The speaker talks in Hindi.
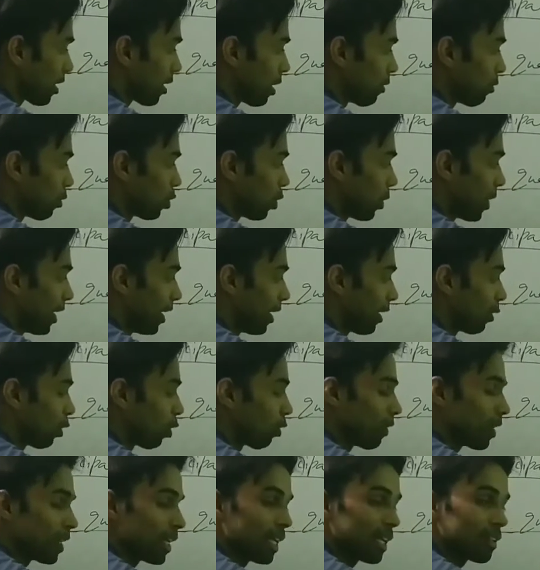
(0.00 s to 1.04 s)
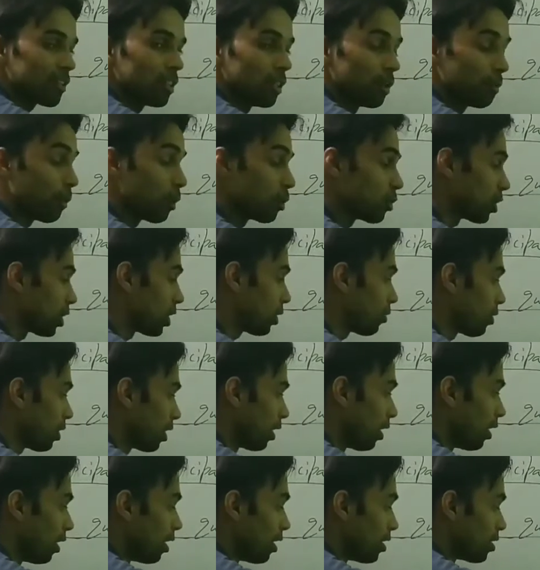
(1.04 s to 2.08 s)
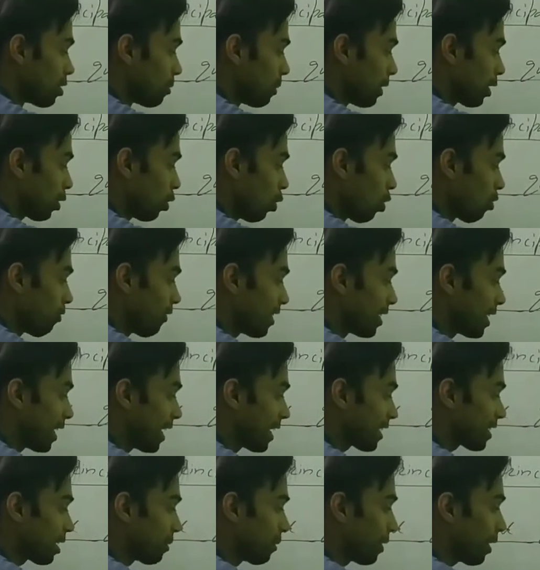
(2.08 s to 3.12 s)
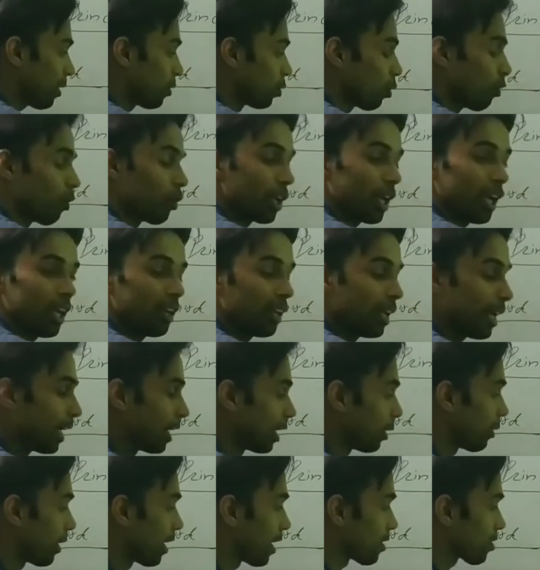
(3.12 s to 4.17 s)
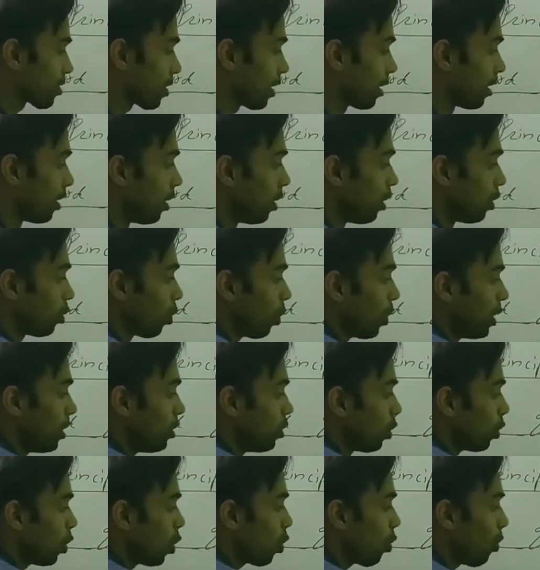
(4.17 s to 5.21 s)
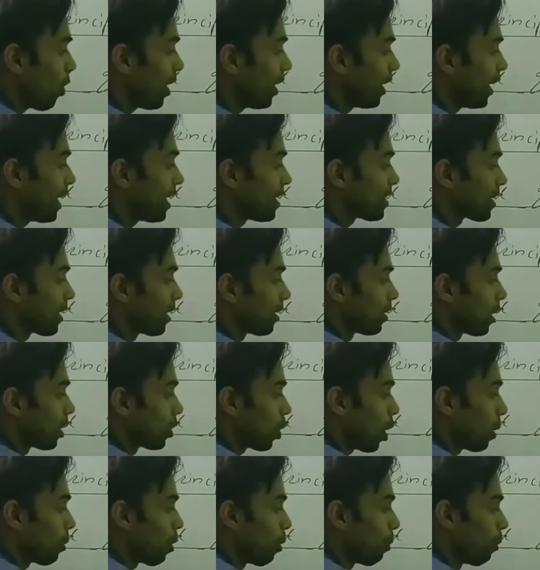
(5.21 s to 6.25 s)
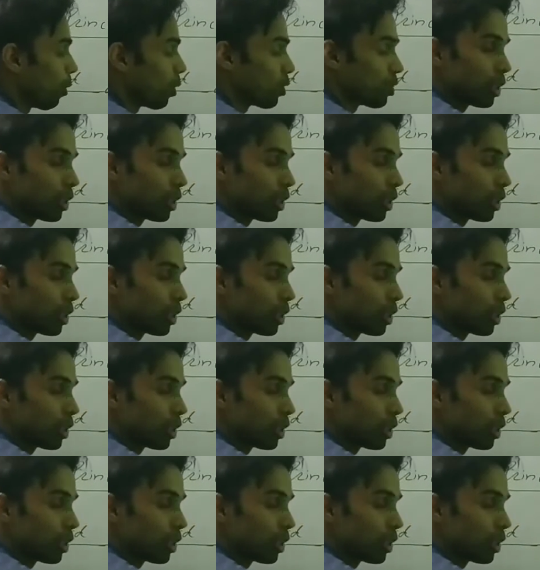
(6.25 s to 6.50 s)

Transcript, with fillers: में चल रहा था वो तो एंटी क्लॉक वाइज डायरेक्शन पॉजिटिव ही जब मैं क्लॉक वाइज डायरेक्शन में तो वो क्या है नेगेटिव डायरेक्शन तो इन दोनों क्वाड्रेंट्स के अंदर तो आपको